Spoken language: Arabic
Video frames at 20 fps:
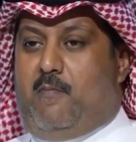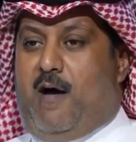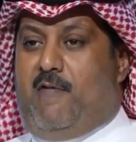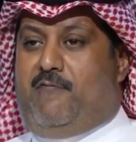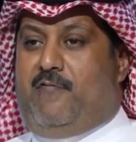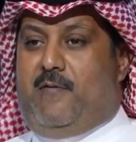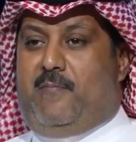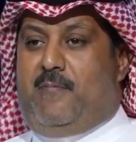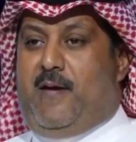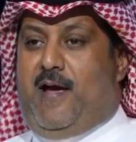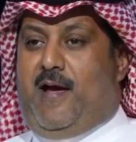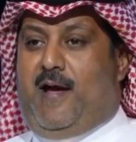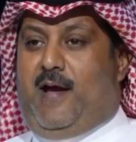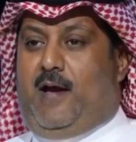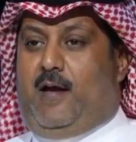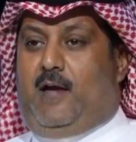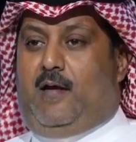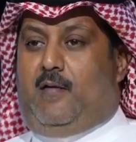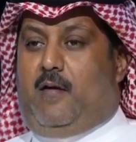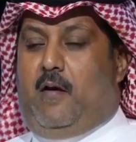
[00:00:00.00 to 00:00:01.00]
ما في
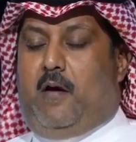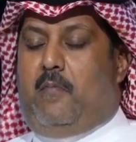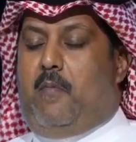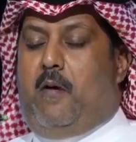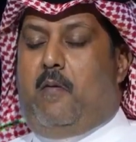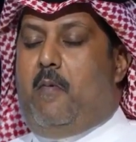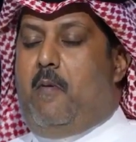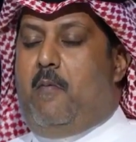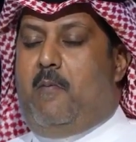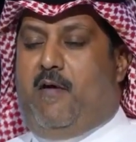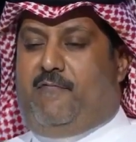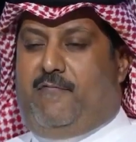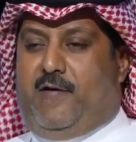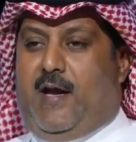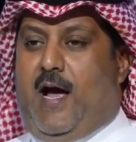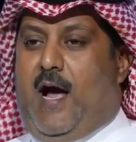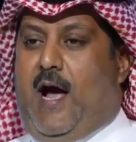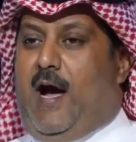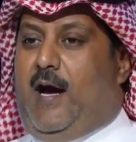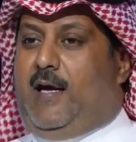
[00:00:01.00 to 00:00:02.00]
بيع آه، ما
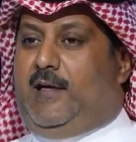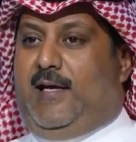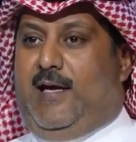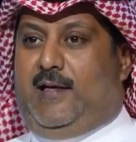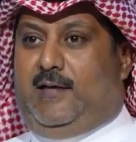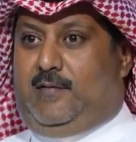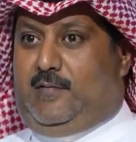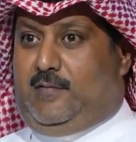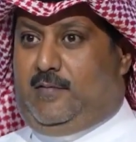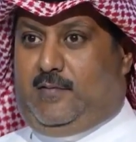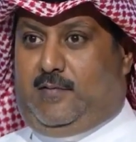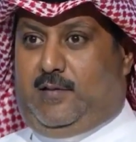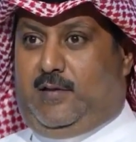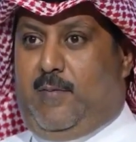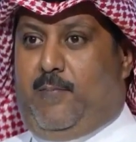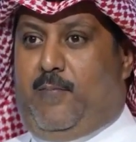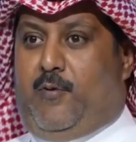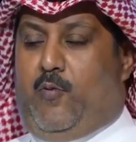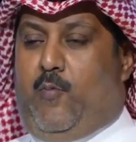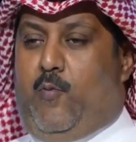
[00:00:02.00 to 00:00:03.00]
في نهاء عقد لين
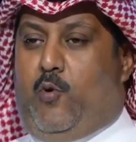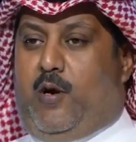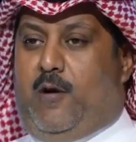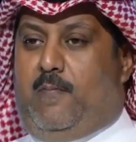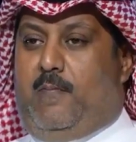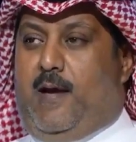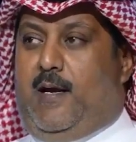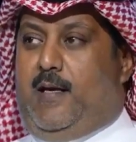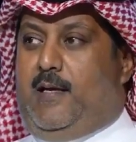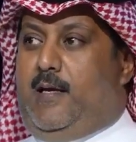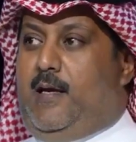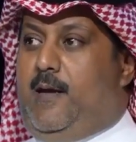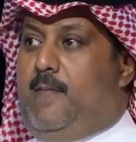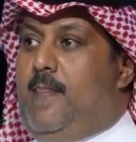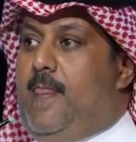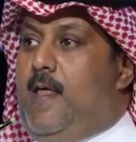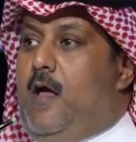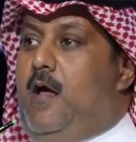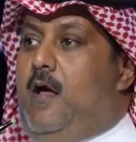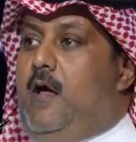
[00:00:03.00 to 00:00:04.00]
تدبر اموره
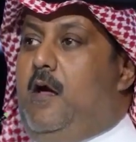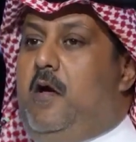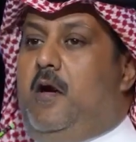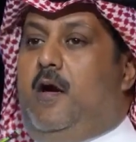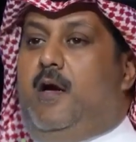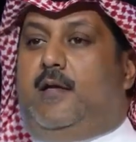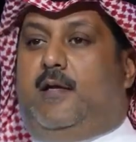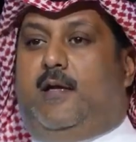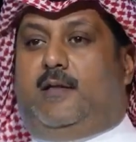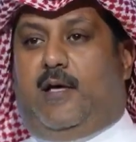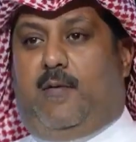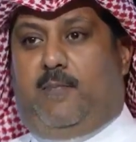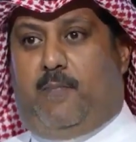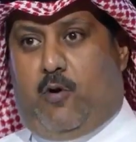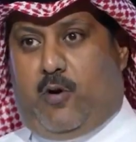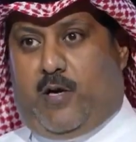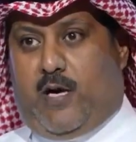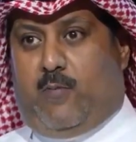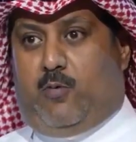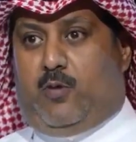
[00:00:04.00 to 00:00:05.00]
الماليه قلت لك
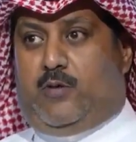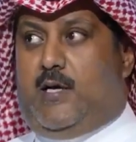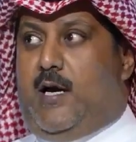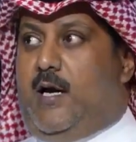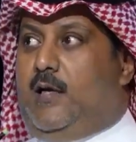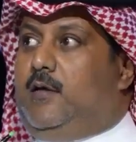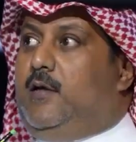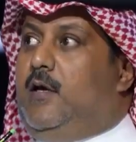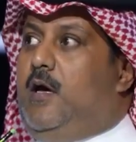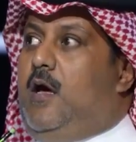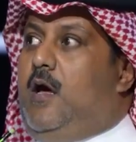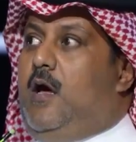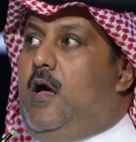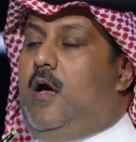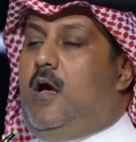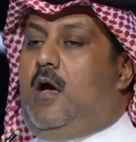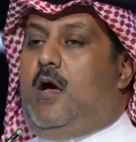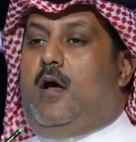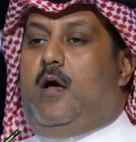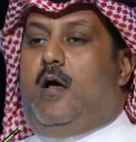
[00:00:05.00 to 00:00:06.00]
طب اوكي ابو زياد
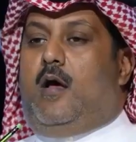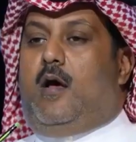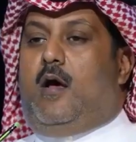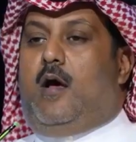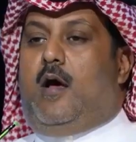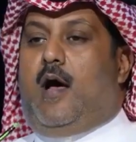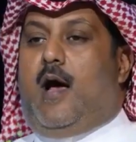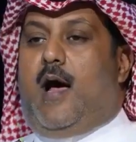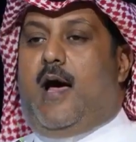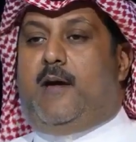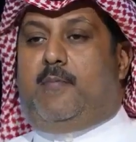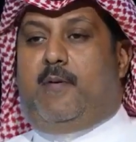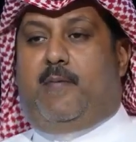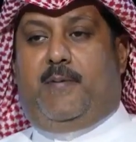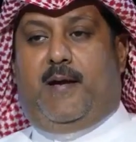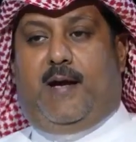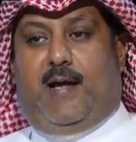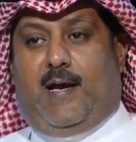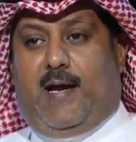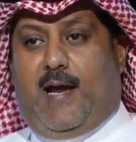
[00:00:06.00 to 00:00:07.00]
انا
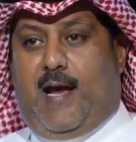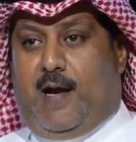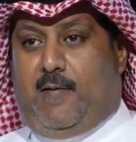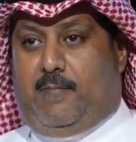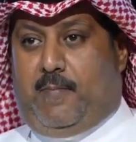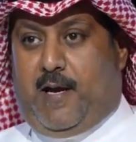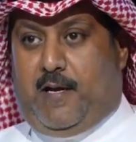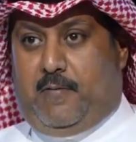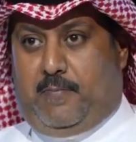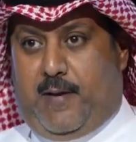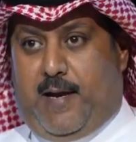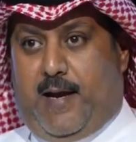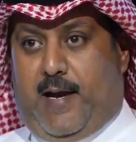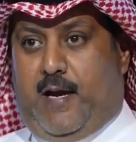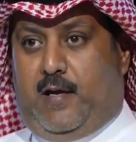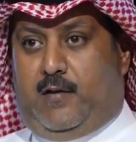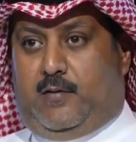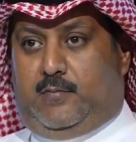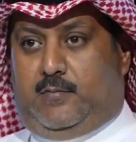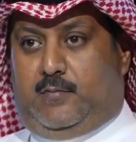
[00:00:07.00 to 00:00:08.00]
ببيع اللاعب اي
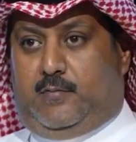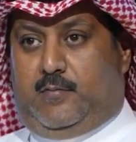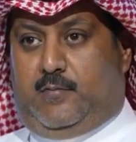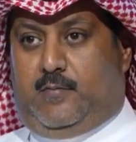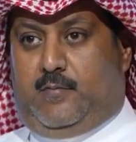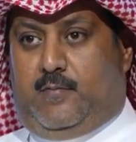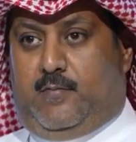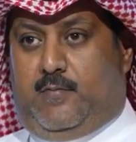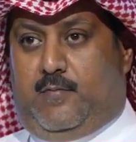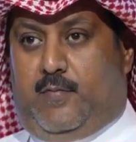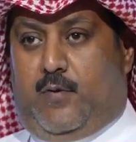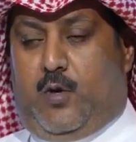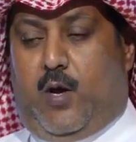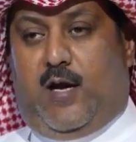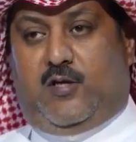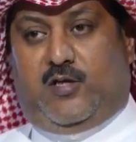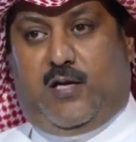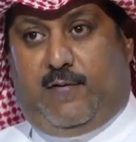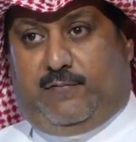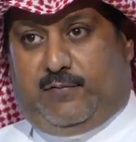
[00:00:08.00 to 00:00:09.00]
بيعه
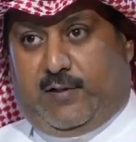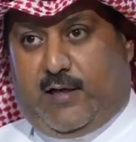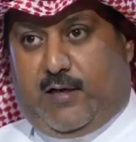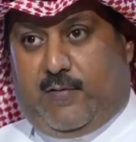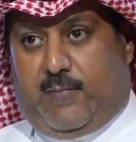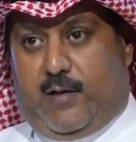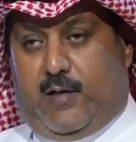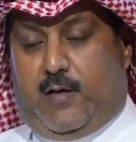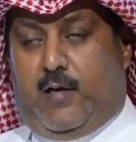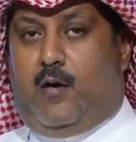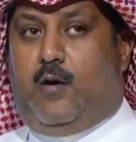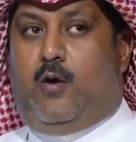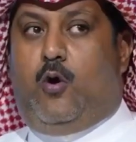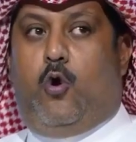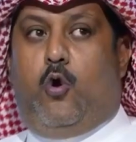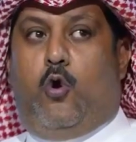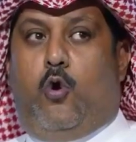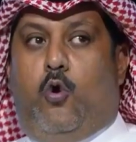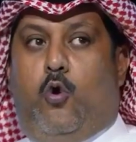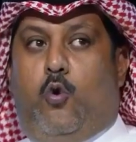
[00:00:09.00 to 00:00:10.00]
عشان افتك منه
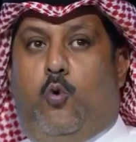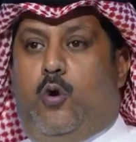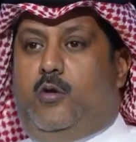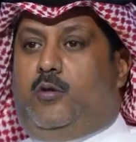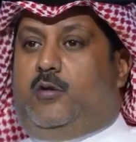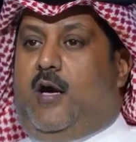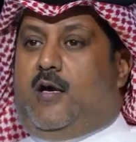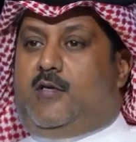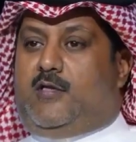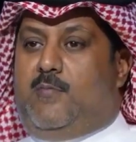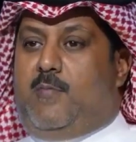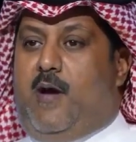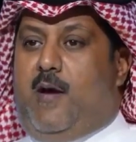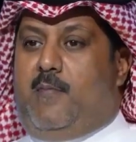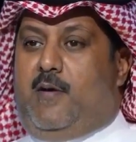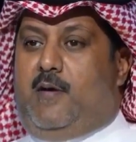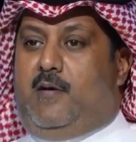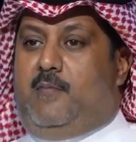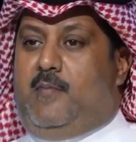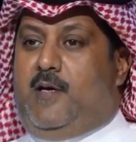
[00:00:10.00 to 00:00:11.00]
وانت
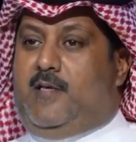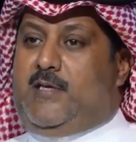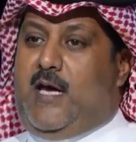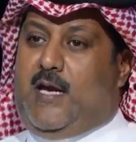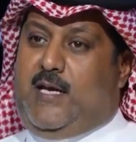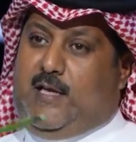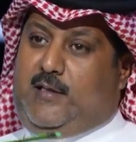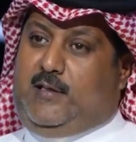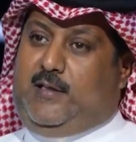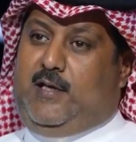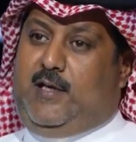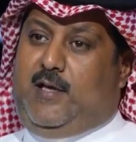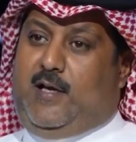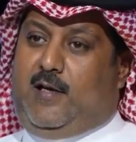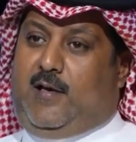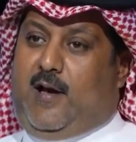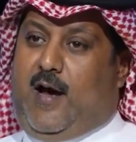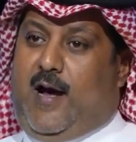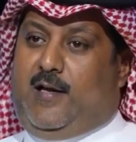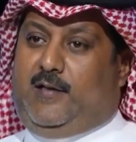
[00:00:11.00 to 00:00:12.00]
خصمها من
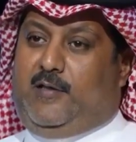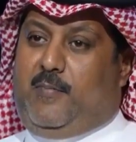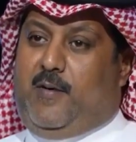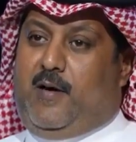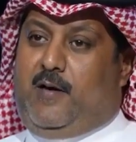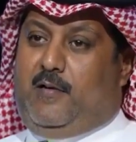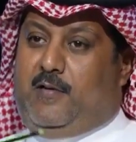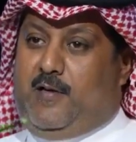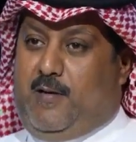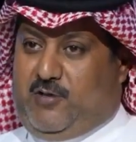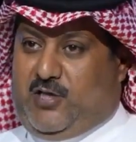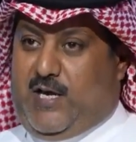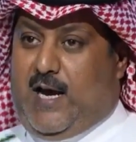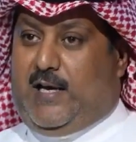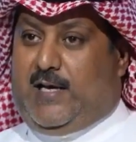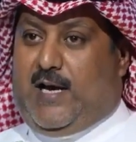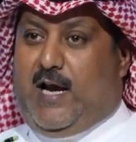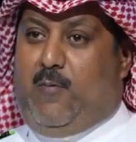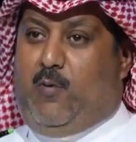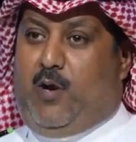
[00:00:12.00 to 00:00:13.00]
ميزانيتي القادمه أي. نعم.
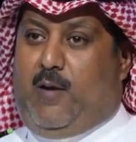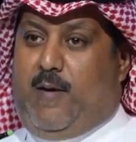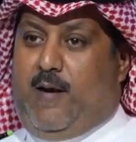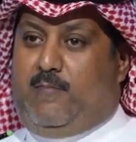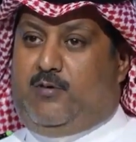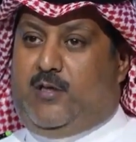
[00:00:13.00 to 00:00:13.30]
يمشي هالكلام ولا